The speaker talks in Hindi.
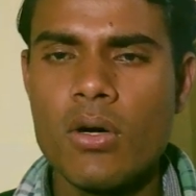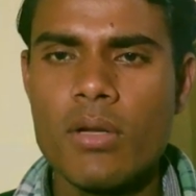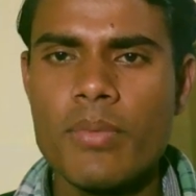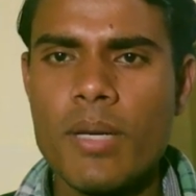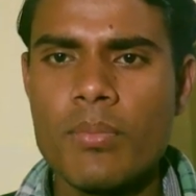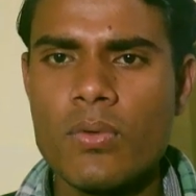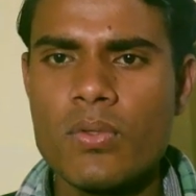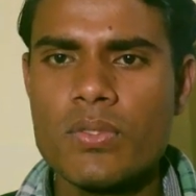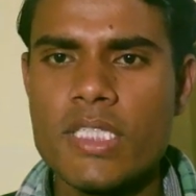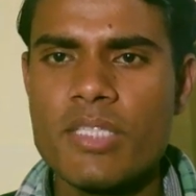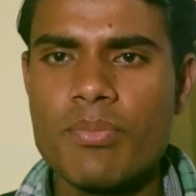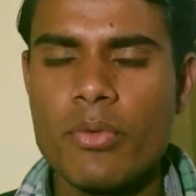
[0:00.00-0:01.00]
और मैं आपको
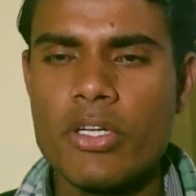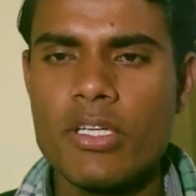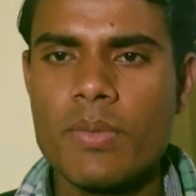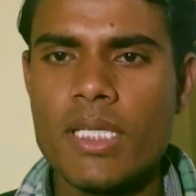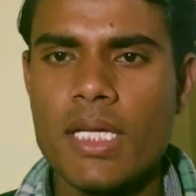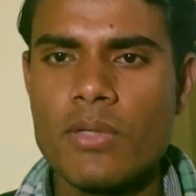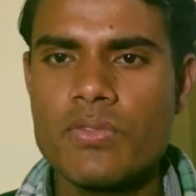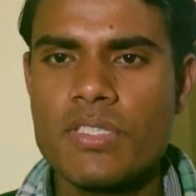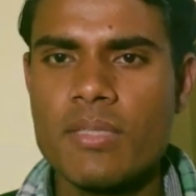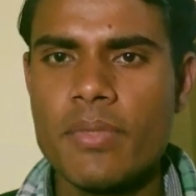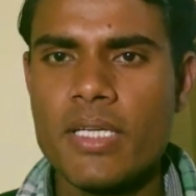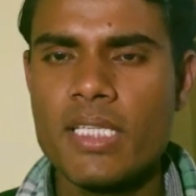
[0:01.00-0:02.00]
कुछ ऐसे पॉइंट बता रहा हूँ
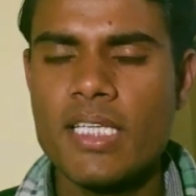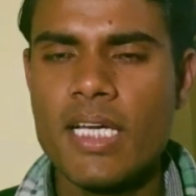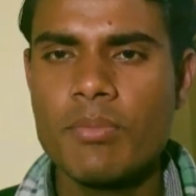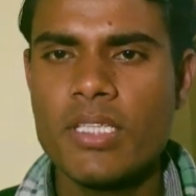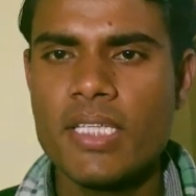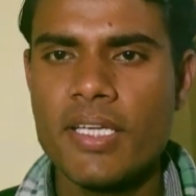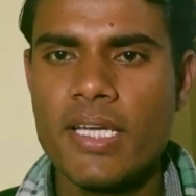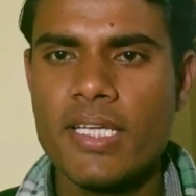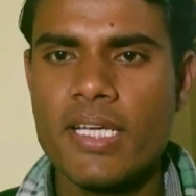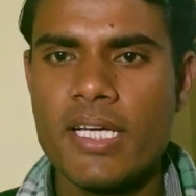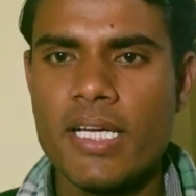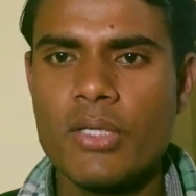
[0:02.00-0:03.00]
जिन पे यदि आपकी तैयारी
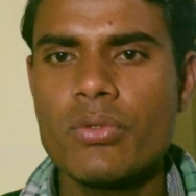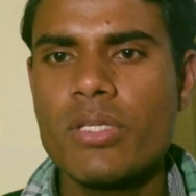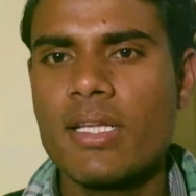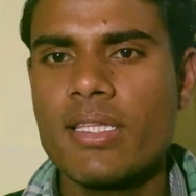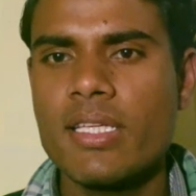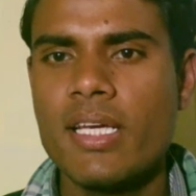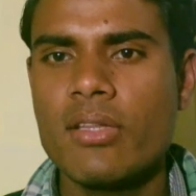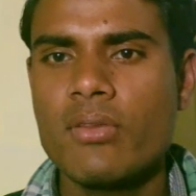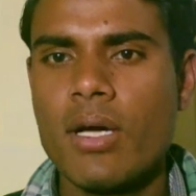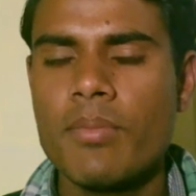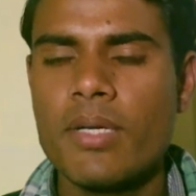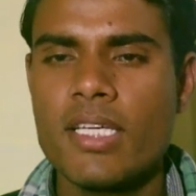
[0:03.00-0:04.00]
खरी उतरती है
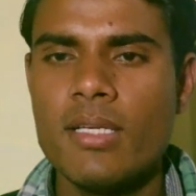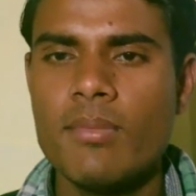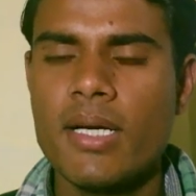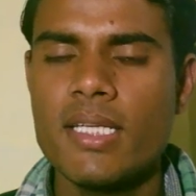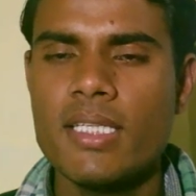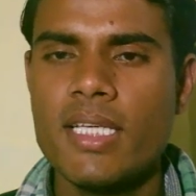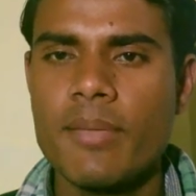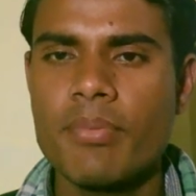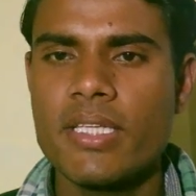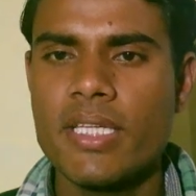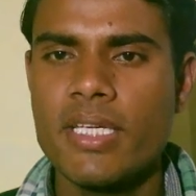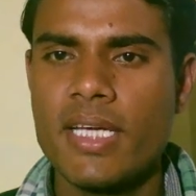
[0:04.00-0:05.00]
तो आप यकीन मानिए
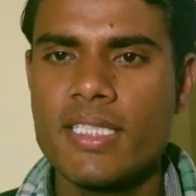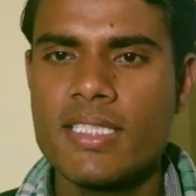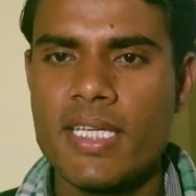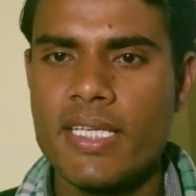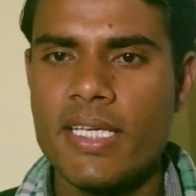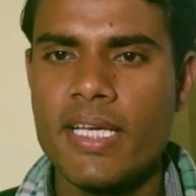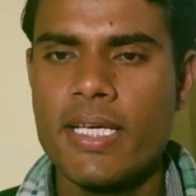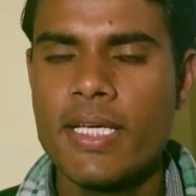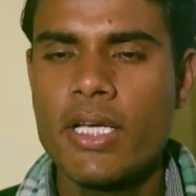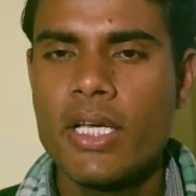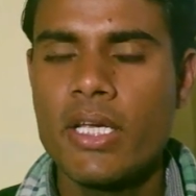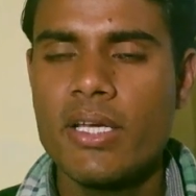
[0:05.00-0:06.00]
आपकी तैयारी सही है
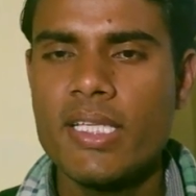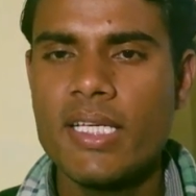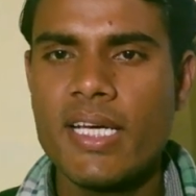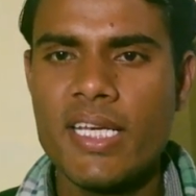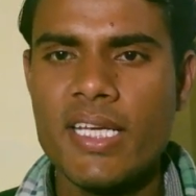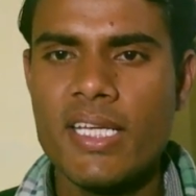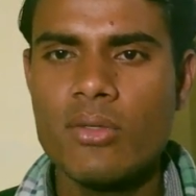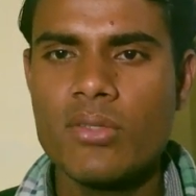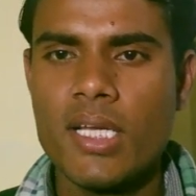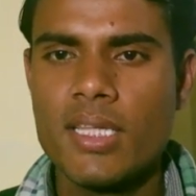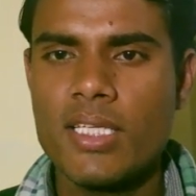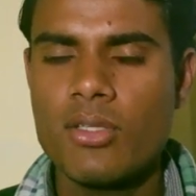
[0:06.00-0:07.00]
यदि खरी नहीं
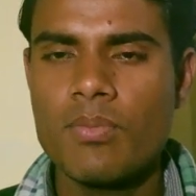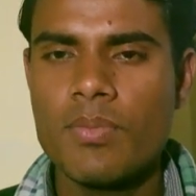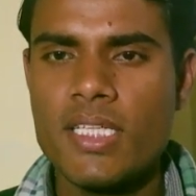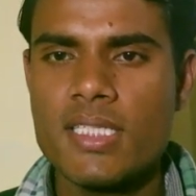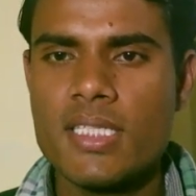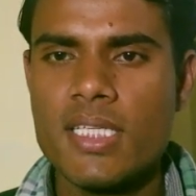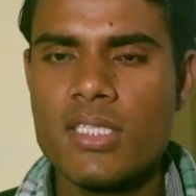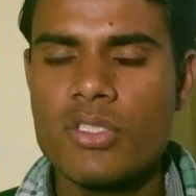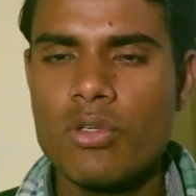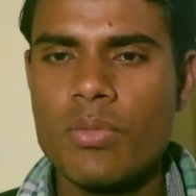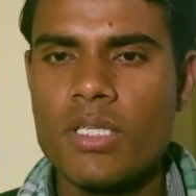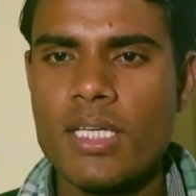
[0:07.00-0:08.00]
उतरती है तो प्लीज़ इन
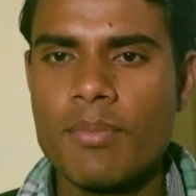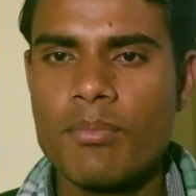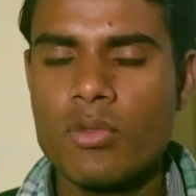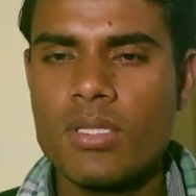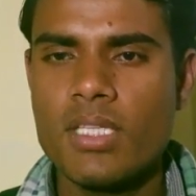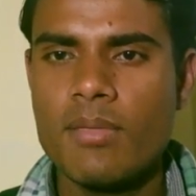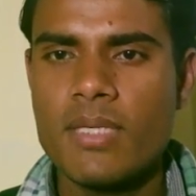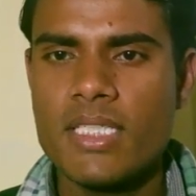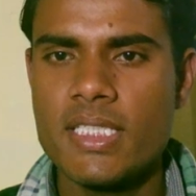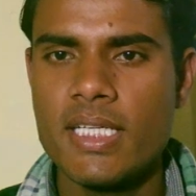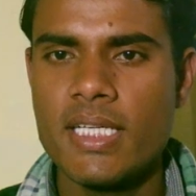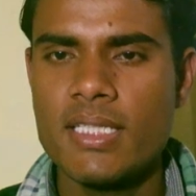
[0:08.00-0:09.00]
जो भी आपको दिन
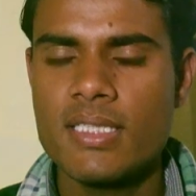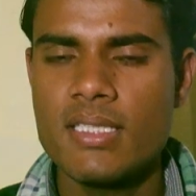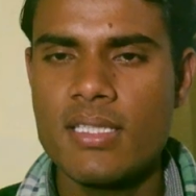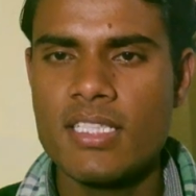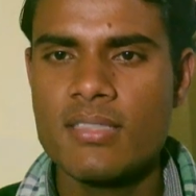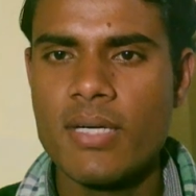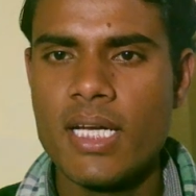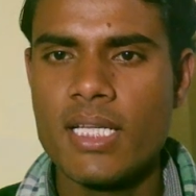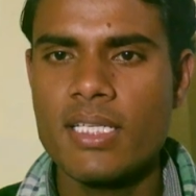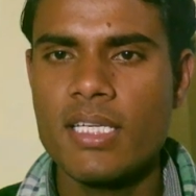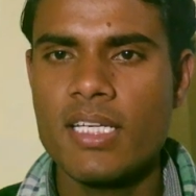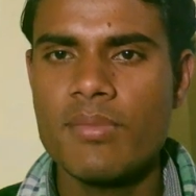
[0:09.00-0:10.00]
बचे हैं दस बारह
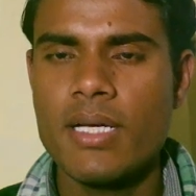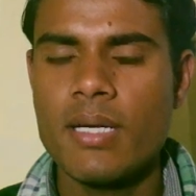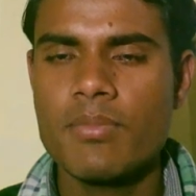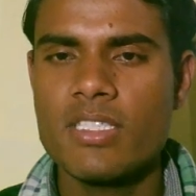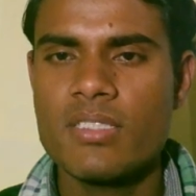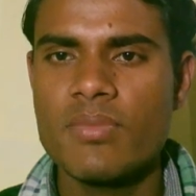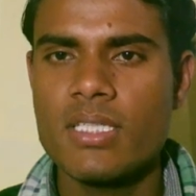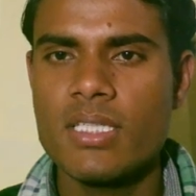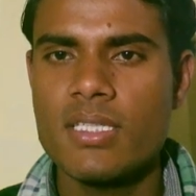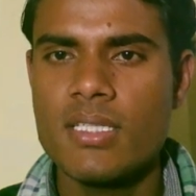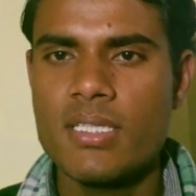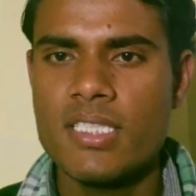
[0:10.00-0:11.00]
दिन इनमें आप इसमें
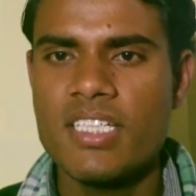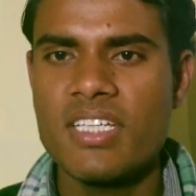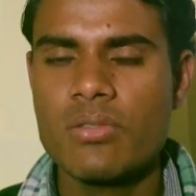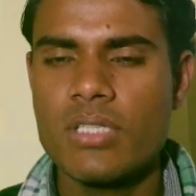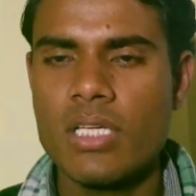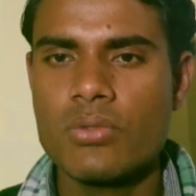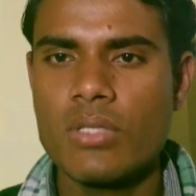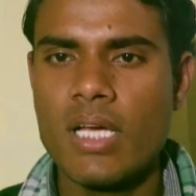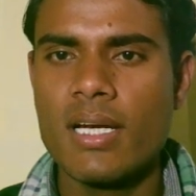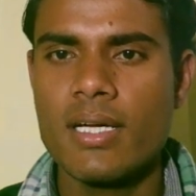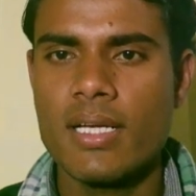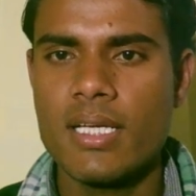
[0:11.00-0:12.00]
इसी के अनुसार
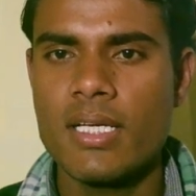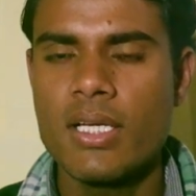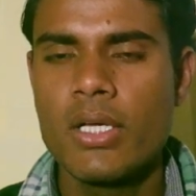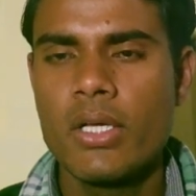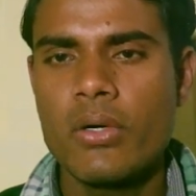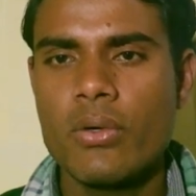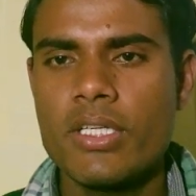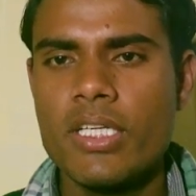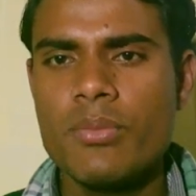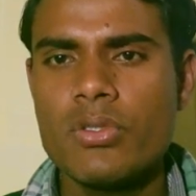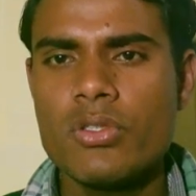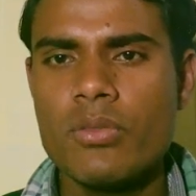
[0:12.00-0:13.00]
सुधार करें और
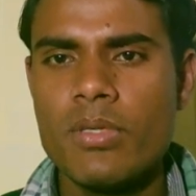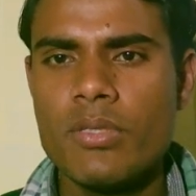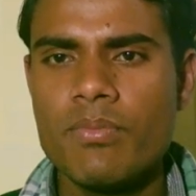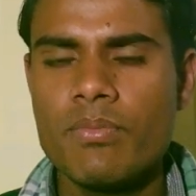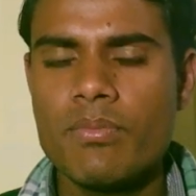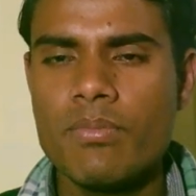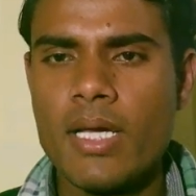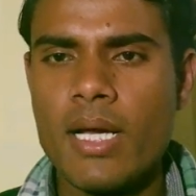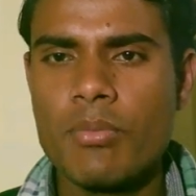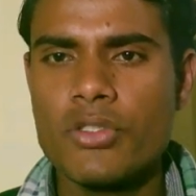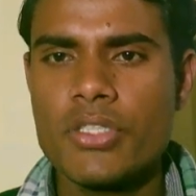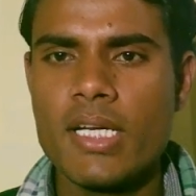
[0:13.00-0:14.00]
ये जो भी मैं
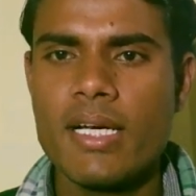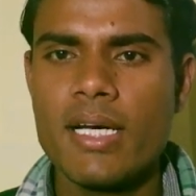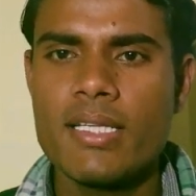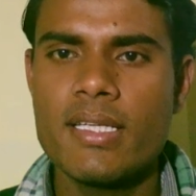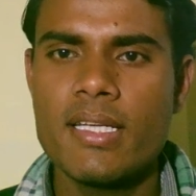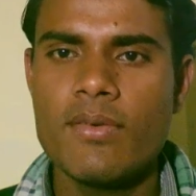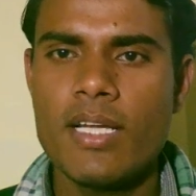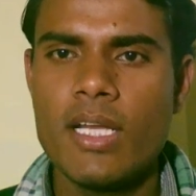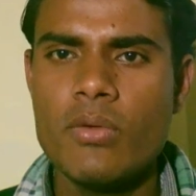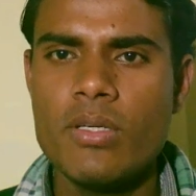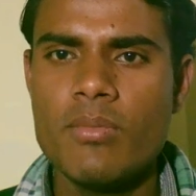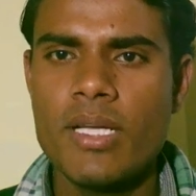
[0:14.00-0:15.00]
आपको जानकारी देने वाला
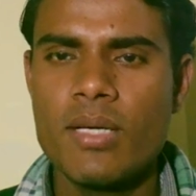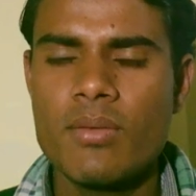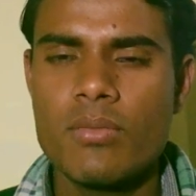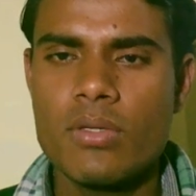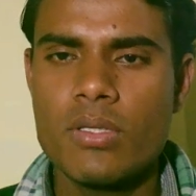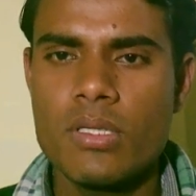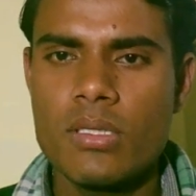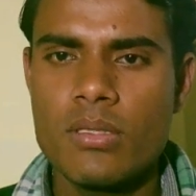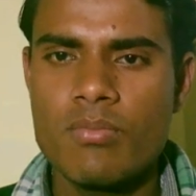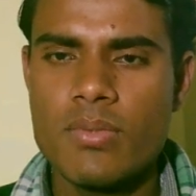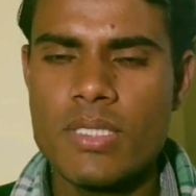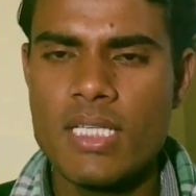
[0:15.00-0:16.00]
हूँ ये मैंने
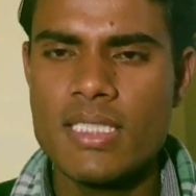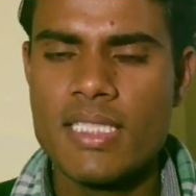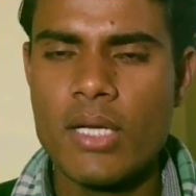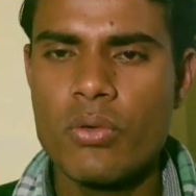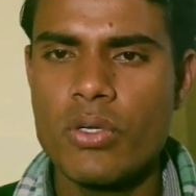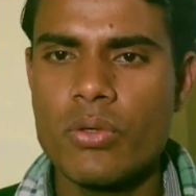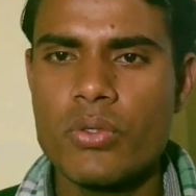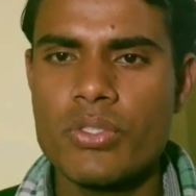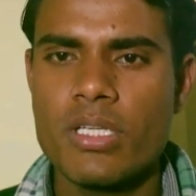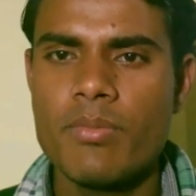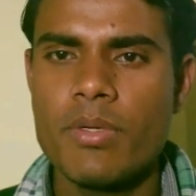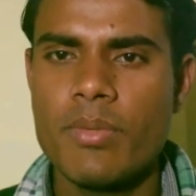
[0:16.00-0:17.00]
पिछले सालों के
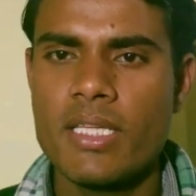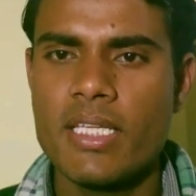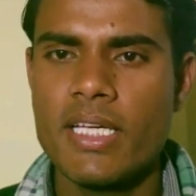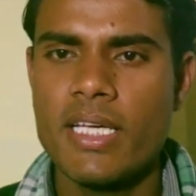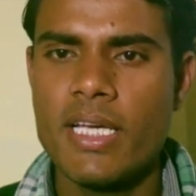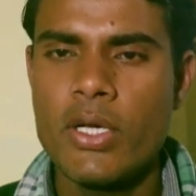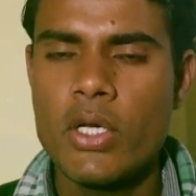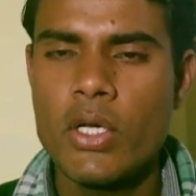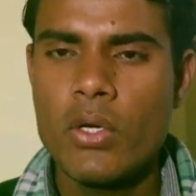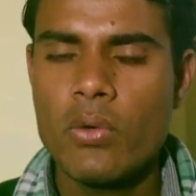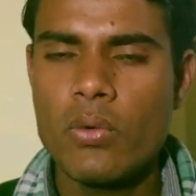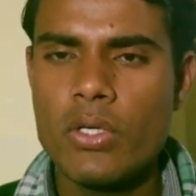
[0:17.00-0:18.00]
क्वेश्चन पेपर देखे हैं
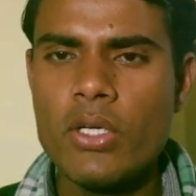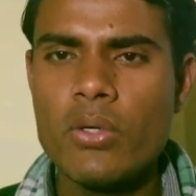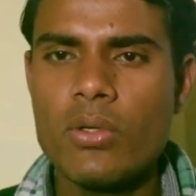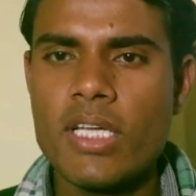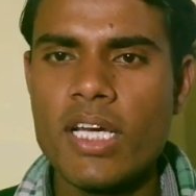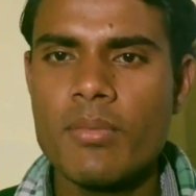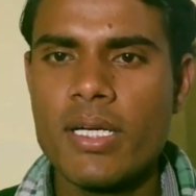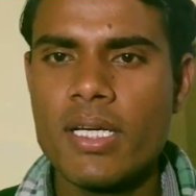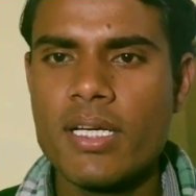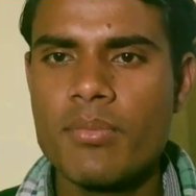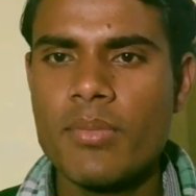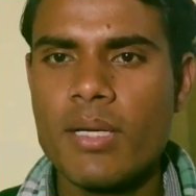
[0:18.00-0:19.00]
उन्हीं को ध्यान में
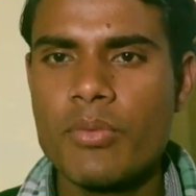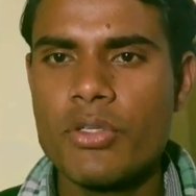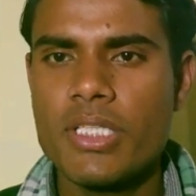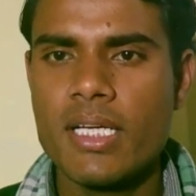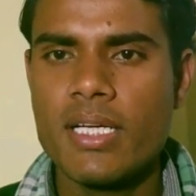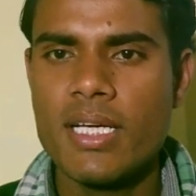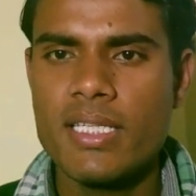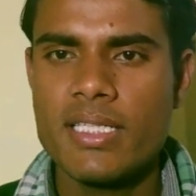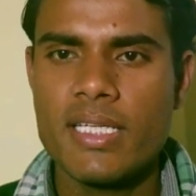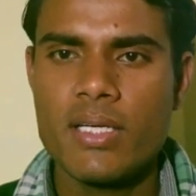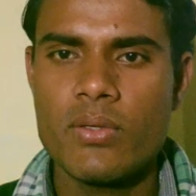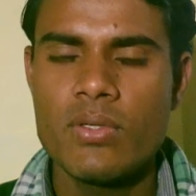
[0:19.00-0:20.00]
रखकर मैं आपको ये जानकारी
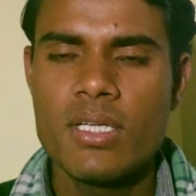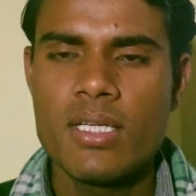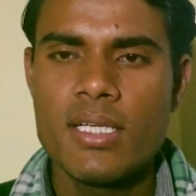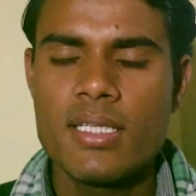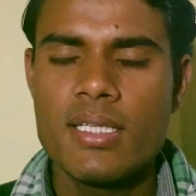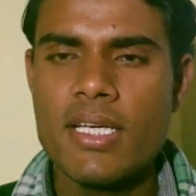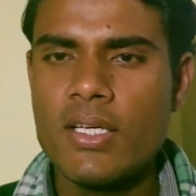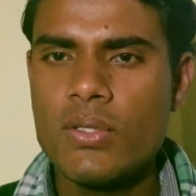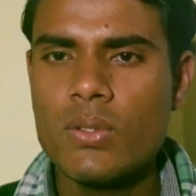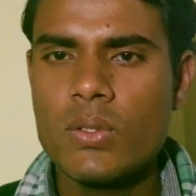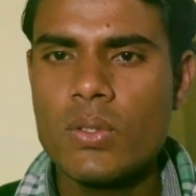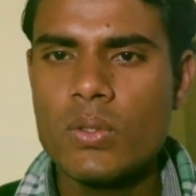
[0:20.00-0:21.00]
दे रहा हूँ देखिए
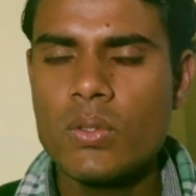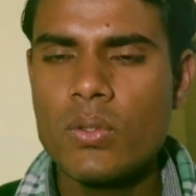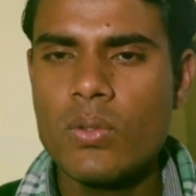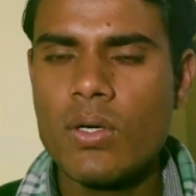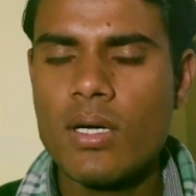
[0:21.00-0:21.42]
दोस्तों जो